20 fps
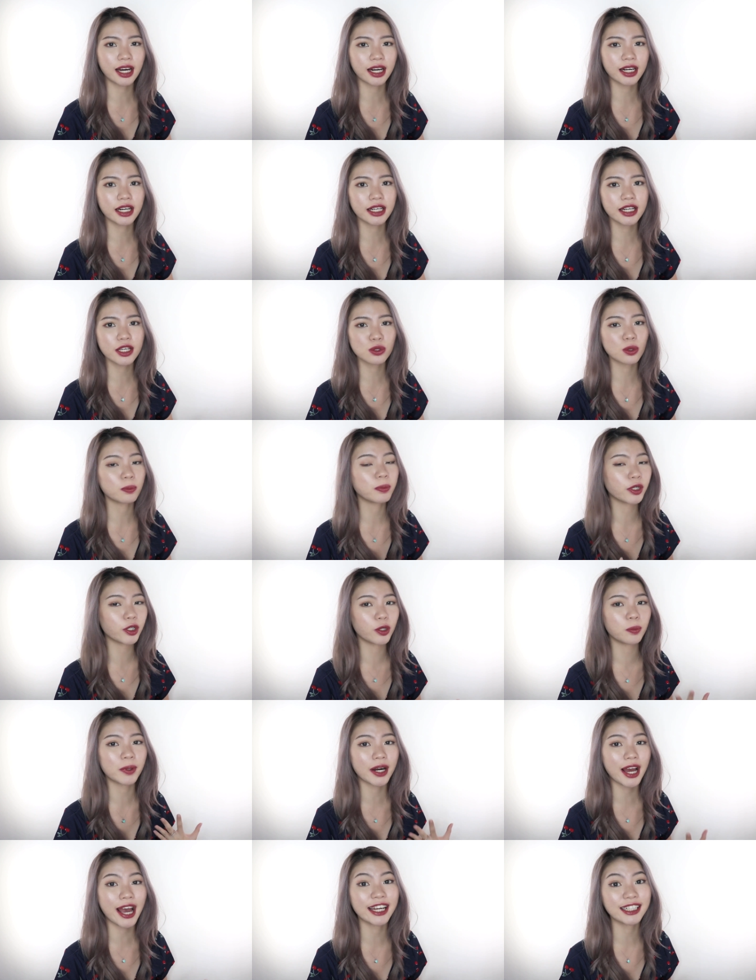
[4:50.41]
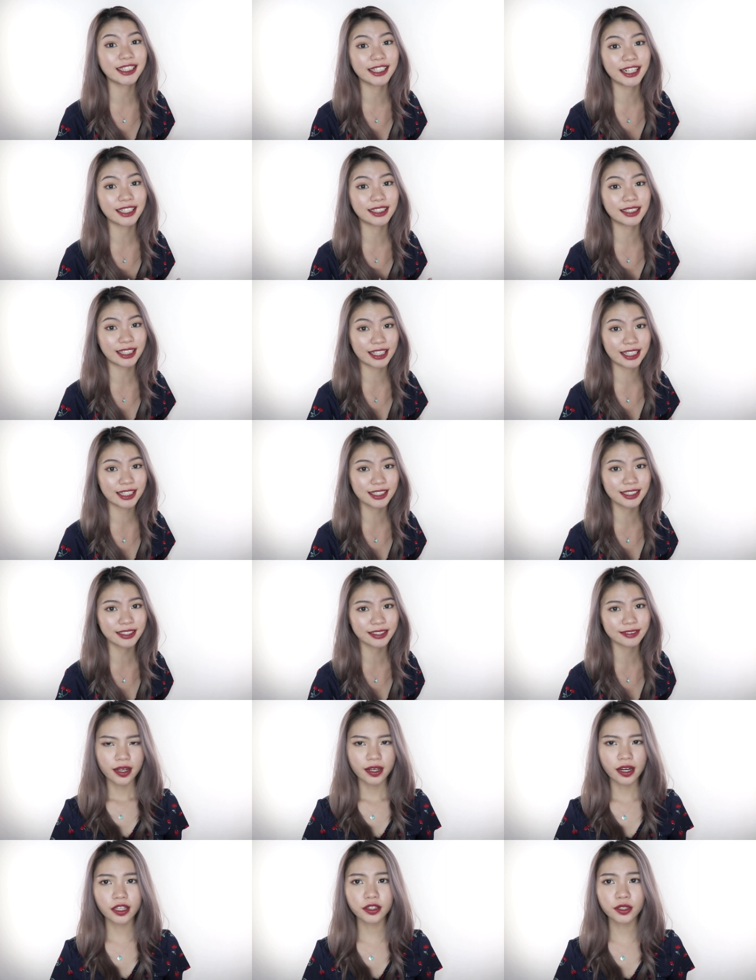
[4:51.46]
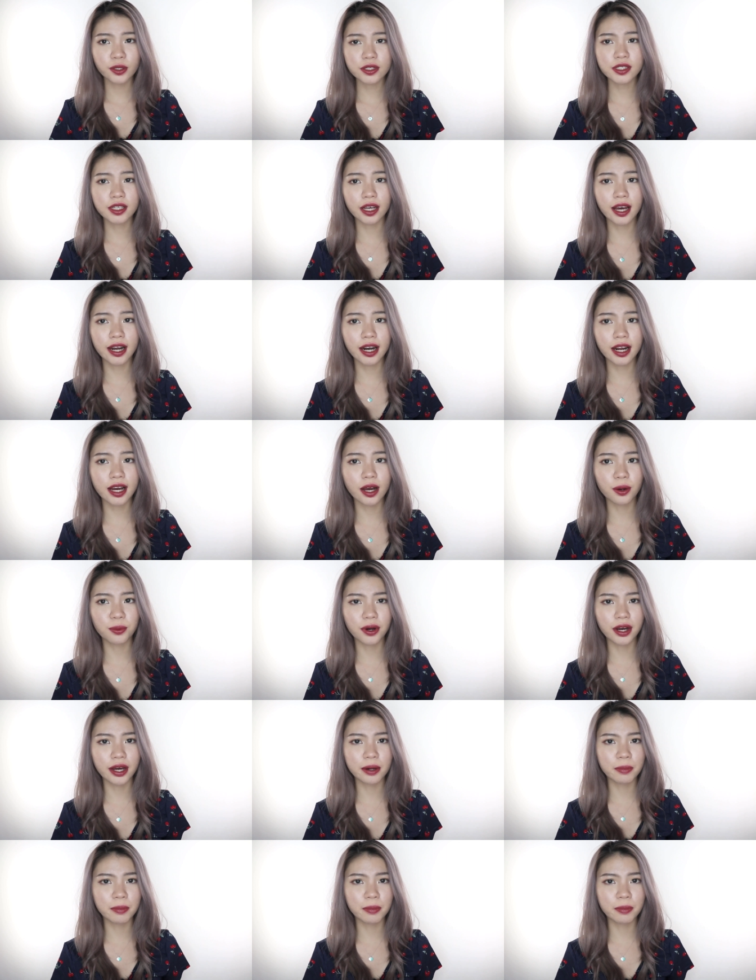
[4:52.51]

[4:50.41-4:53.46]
karena dia super duper hydrating Nah terus sekarang aku